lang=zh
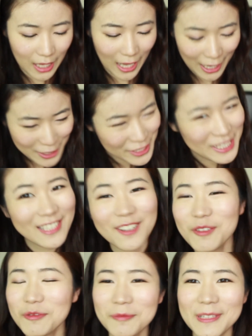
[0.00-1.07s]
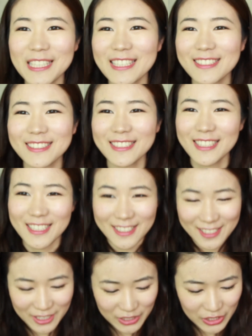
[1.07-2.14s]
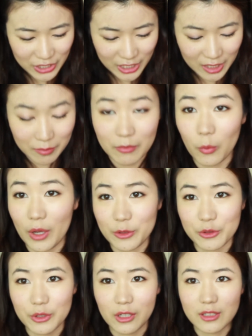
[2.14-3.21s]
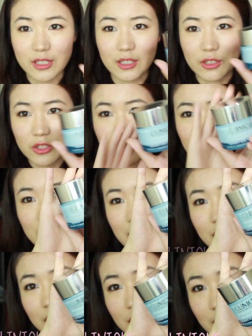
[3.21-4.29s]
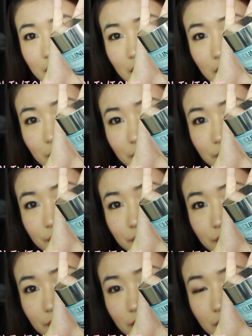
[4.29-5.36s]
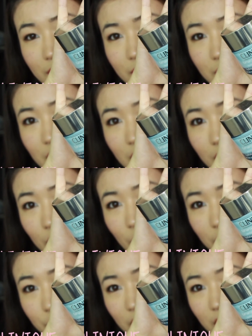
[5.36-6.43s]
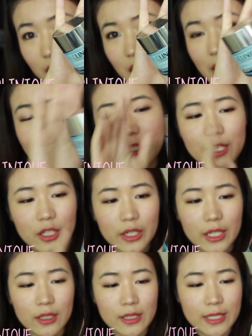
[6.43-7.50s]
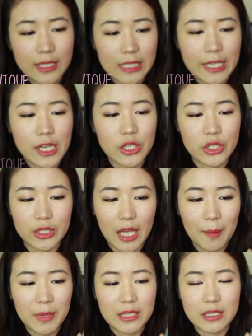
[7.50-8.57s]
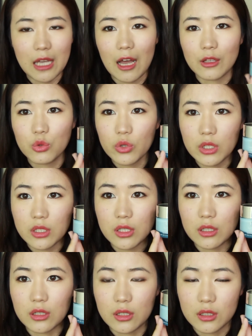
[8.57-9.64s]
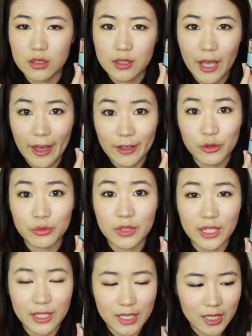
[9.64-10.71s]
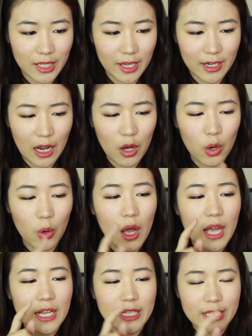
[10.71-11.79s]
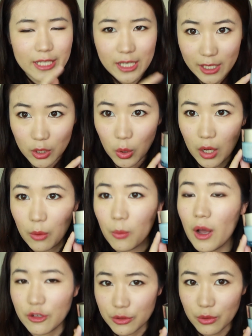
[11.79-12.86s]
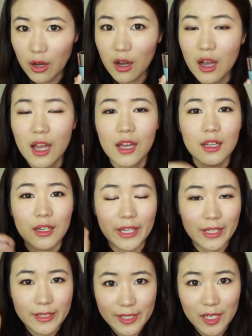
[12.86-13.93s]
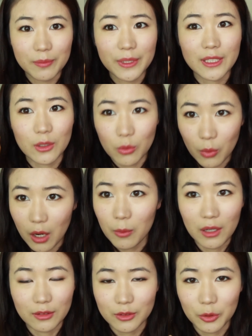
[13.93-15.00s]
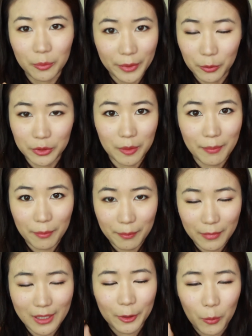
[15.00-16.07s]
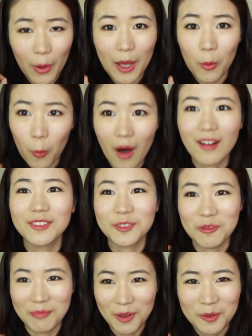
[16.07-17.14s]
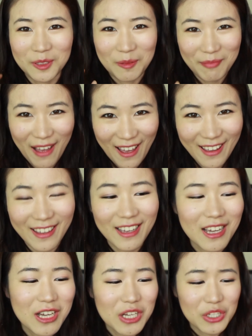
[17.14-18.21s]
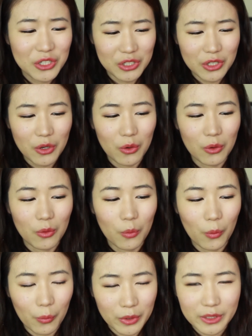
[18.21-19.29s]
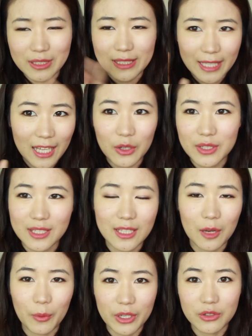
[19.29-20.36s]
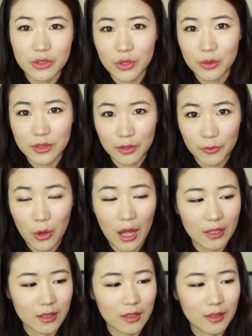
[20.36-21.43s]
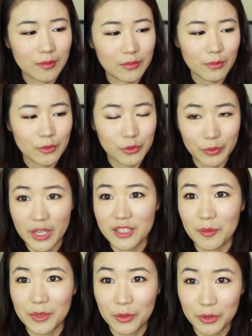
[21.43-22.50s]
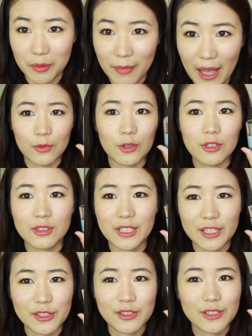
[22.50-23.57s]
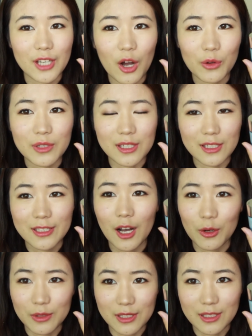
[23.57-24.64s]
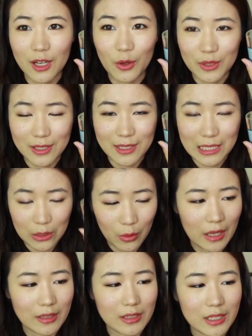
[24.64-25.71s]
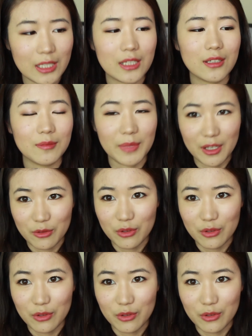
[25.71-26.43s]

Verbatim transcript: 还是一样护肤品，这个是一个晚霜，这个是 Clinique 的晚霜，这个系列是他们家最近才出的一个系列。然后这一款晚霜连倩碧的官网都没有的，官网都没有的卖，只有我看到现在为止只有 Sephora 的主页上面有的卖。我也是超级超级超级喜欢这个面